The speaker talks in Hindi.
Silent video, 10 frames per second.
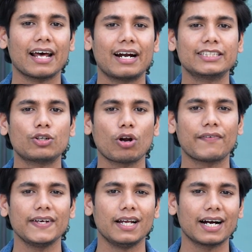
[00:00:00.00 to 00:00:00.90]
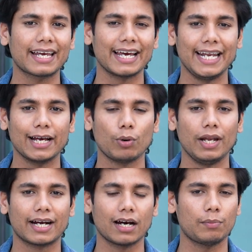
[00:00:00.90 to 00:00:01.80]
रणजी ट्रॉफी न खेलने को
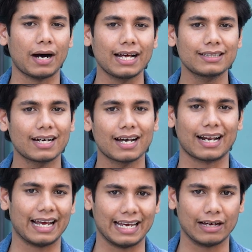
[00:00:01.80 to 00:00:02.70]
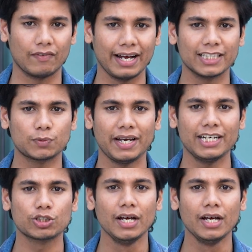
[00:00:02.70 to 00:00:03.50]
लेकर बात कर रहे हैं वहीं इस बीच